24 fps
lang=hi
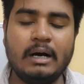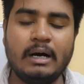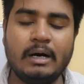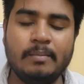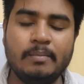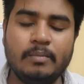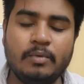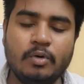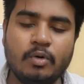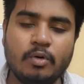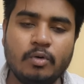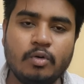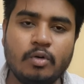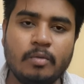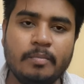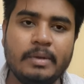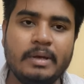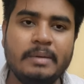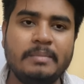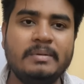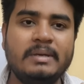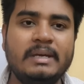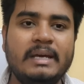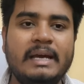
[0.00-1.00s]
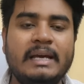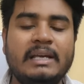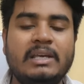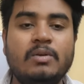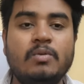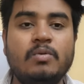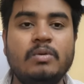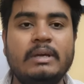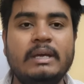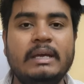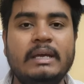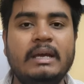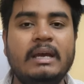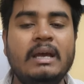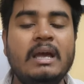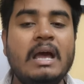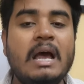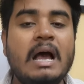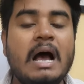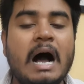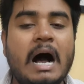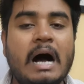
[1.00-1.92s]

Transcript: हम लोगों में भी है क्योंकि